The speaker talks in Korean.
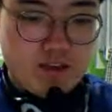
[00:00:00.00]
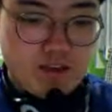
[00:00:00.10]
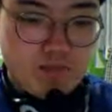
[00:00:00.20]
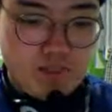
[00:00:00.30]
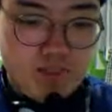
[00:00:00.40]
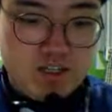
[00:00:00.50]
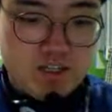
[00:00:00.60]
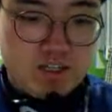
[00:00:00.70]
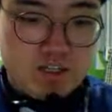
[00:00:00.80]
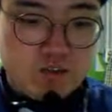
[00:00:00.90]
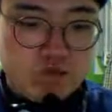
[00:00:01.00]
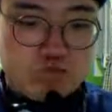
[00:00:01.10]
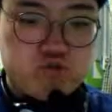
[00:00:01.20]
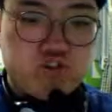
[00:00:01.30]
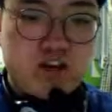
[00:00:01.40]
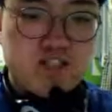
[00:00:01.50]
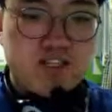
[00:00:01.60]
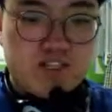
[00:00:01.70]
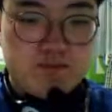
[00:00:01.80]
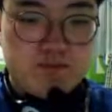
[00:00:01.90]
의미는 두
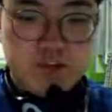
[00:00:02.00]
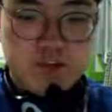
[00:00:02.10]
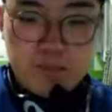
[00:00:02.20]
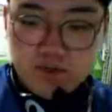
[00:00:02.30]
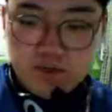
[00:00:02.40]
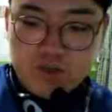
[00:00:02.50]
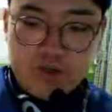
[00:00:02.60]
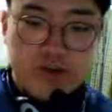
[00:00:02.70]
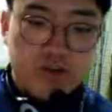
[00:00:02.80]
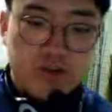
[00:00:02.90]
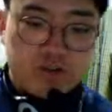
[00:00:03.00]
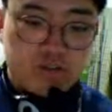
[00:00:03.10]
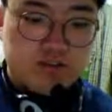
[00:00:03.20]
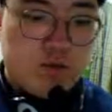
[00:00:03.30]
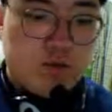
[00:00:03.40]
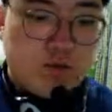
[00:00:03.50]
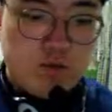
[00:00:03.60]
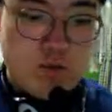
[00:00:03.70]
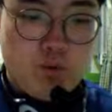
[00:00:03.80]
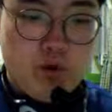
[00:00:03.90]
가지가 있습니다. 첫 번째 뭐예요?
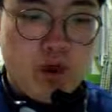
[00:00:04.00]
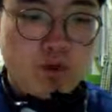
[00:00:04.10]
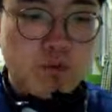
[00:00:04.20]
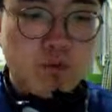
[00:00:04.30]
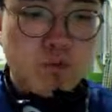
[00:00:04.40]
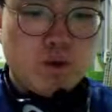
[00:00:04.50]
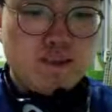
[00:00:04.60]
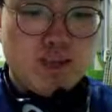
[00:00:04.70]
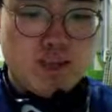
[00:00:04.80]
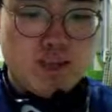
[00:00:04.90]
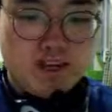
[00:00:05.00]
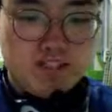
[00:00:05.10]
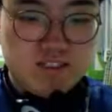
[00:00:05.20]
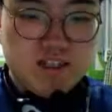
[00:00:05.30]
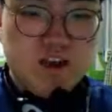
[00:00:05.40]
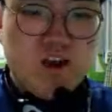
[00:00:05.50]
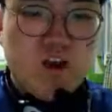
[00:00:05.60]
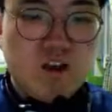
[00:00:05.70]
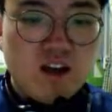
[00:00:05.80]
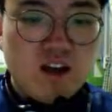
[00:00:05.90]
뭐뭐 뭐 해도 된다라는
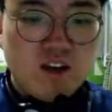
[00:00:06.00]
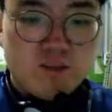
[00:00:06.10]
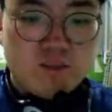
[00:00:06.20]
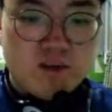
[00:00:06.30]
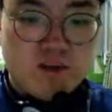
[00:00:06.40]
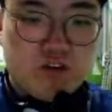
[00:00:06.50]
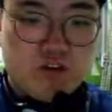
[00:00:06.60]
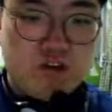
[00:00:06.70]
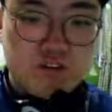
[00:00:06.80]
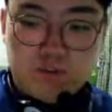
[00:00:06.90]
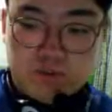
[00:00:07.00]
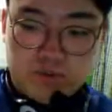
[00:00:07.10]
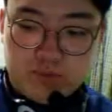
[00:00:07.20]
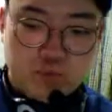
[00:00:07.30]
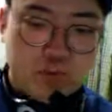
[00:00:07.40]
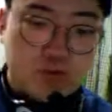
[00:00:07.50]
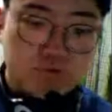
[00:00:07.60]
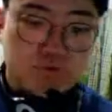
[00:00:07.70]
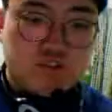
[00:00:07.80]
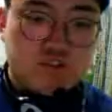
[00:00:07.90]
허락의 의미가 있고요. 그 다음에 number two
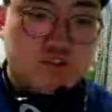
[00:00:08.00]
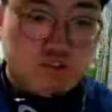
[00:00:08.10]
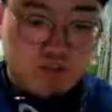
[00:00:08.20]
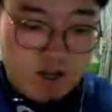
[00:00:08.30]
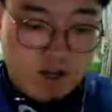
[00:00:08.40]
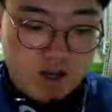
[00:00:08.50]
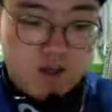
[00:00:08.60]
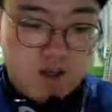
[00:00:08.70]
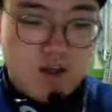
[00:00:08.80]
무슨 뜻이 있습니까?